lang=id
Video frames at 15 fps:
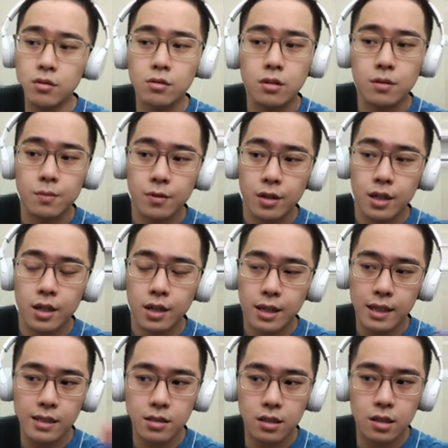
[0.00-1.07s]
itu kemungkinan
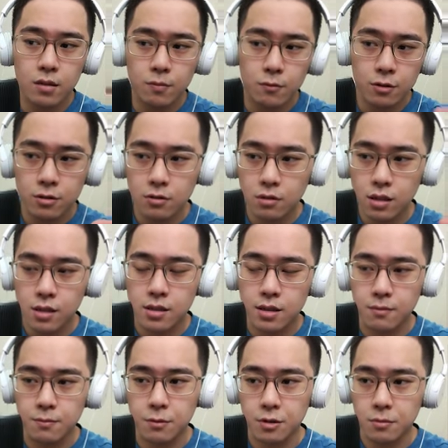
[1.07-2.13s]
next turnmu itu
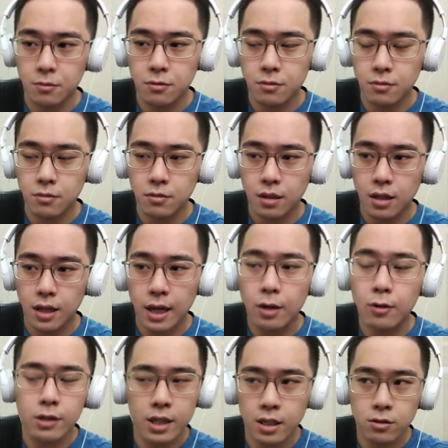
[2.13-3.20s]
raging bolt-mu
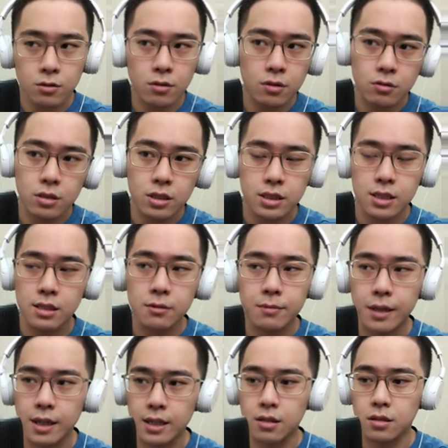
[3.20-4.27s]
KO langsung itu kecil
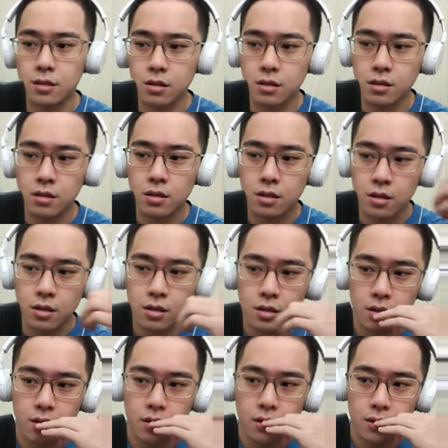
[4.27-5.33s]
banget ya
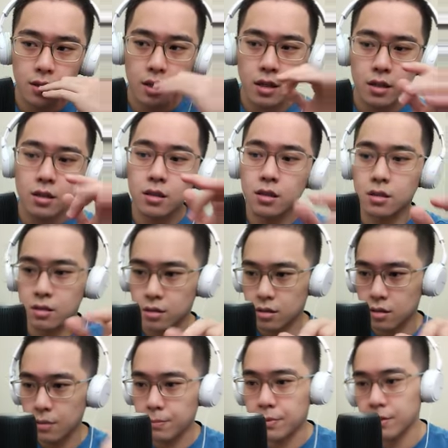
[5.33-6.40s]
karena
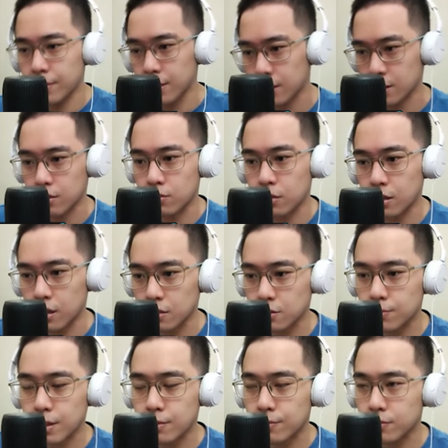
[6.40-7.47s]
tebel banget nih
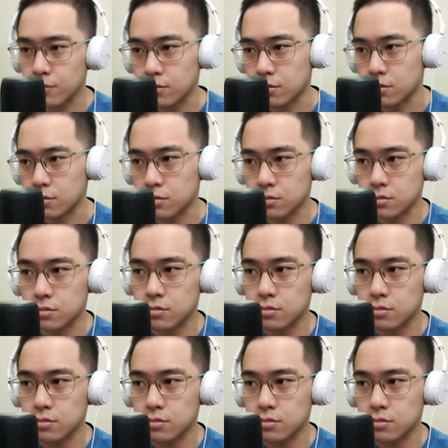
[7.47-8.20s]
240